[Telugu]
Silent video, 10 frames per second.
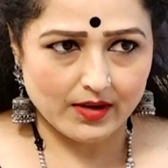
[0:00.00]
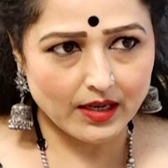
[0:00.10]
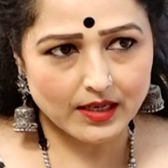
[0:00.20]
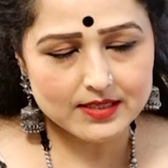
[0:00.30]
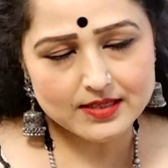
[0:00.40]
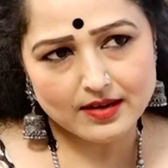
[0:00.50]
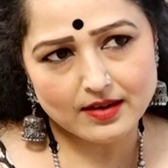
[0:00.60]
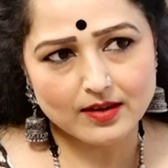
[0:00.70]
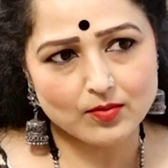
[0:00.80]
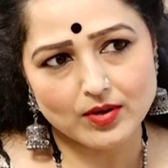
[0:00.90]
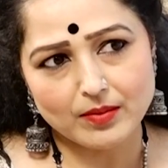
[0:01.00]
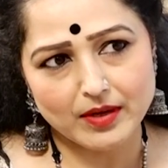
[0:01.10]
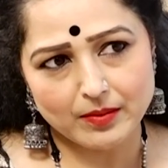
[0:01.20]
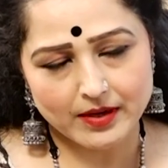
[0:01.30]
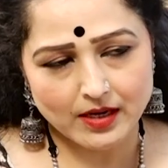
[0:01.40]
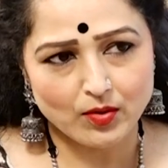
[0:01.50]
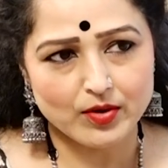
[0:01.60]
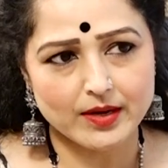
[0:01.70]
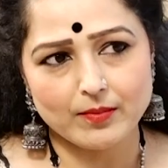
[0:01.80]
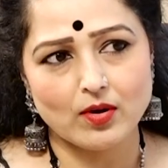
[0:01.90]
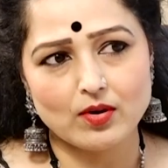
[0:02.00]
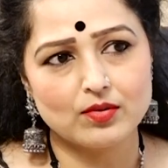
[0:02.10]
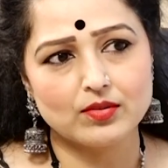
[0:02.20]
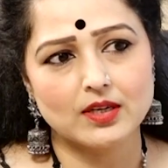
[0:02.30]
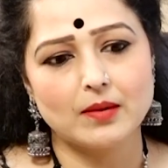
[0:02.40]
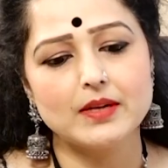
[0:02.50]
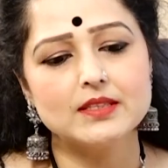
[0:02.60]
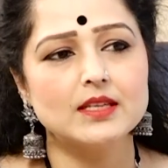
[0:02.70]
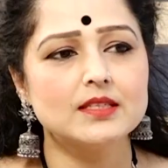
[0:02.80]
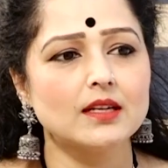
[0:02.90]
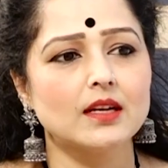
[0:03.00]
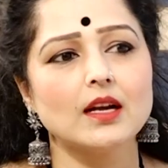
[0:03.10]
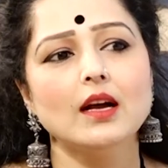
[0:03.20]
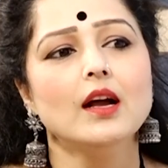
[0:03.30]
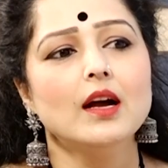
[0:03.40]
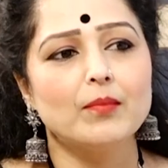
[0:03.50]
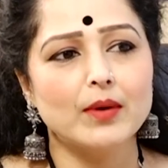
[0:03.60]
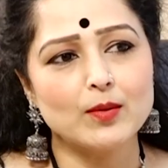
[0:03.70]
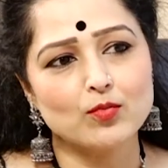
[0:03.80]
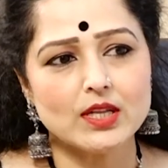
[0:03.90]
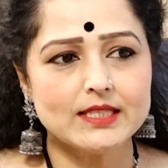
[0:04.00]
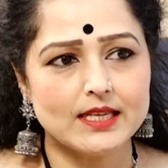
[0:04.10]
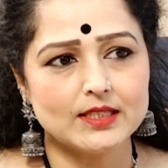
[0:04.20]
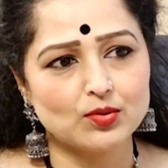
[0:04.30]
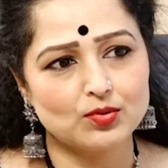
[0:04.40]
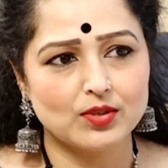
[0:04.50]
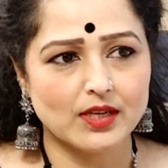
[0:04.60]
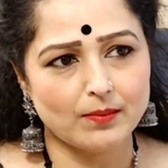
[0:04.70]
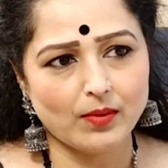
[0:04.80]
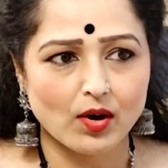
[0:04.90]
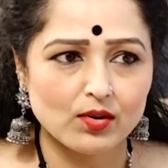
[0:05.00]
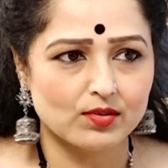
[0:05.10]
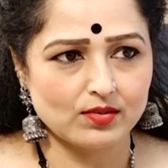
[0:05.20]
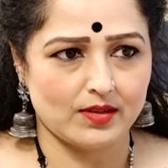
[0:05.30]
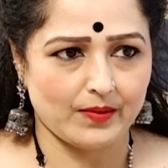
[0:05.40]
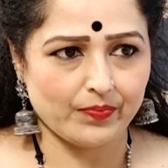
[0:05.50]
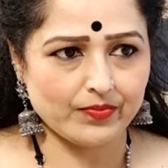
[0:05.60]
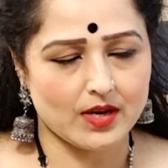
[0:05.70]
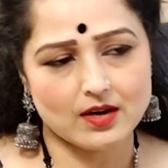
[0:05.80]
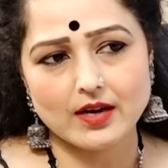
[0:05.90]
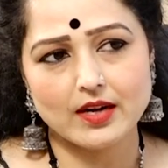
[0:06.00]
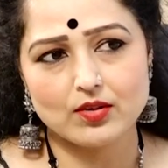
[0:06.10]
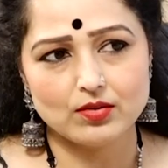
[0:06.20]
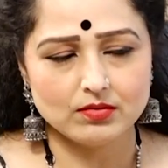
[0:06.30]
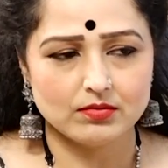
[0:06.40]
అండ్ ఎక్స్టర్నల్గా కూడా మనం ఎలా ఉంటే బాగుంటుంది కాబట్టి సీజనల్గా మనం కూడా చేంజ్ అవుతుంటే బాగుంటుంది అకార్డింగ్ టు